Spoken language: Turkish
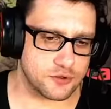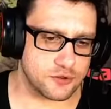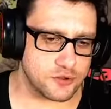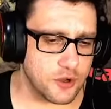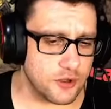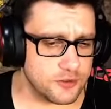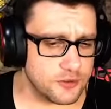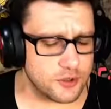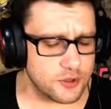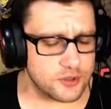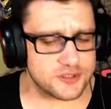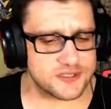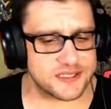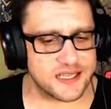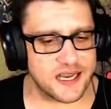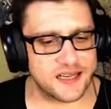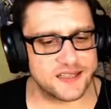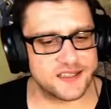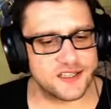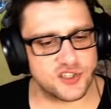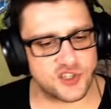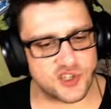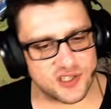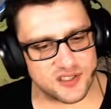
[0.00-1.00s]
14
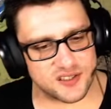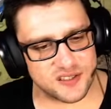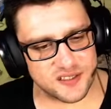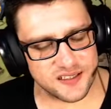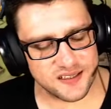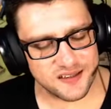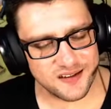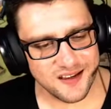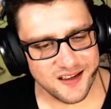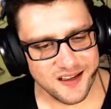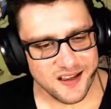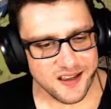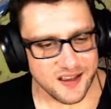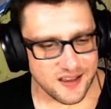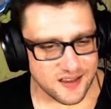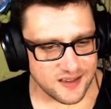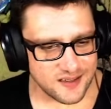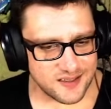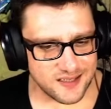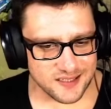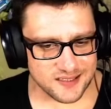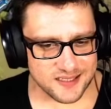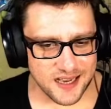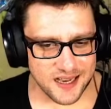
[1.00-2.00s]
tane cadı,
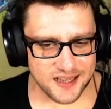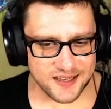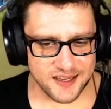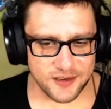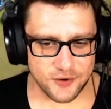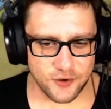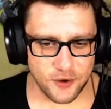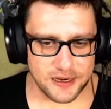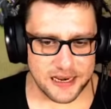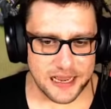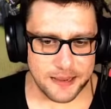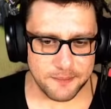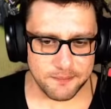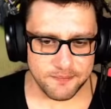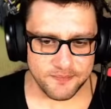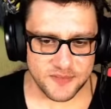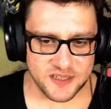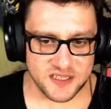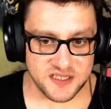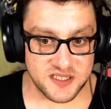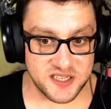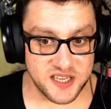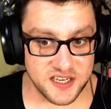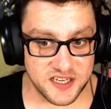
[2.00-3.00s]
2 tane golem,
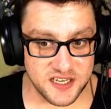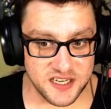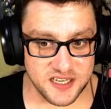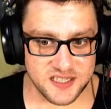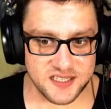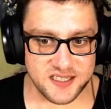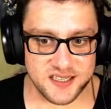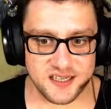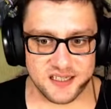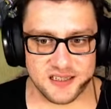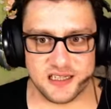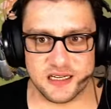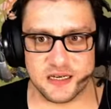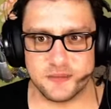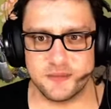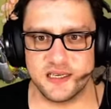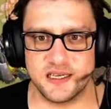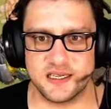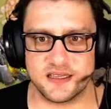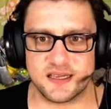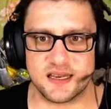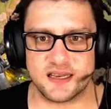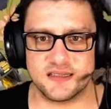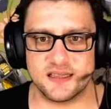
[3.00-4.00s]
8 yıldırım
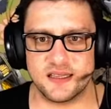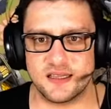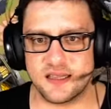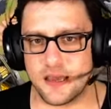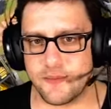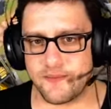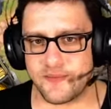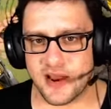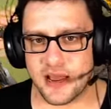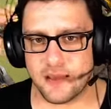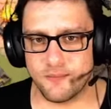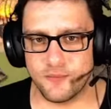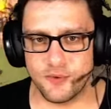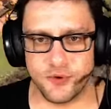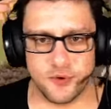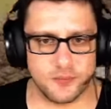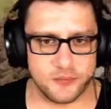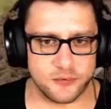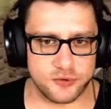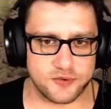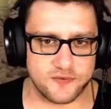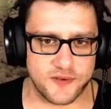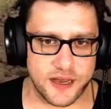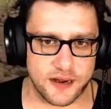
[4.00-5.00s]
2 tane de deprem
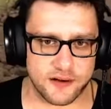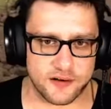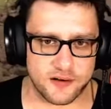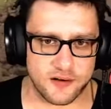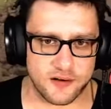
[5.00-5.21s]
büyüğümüz var.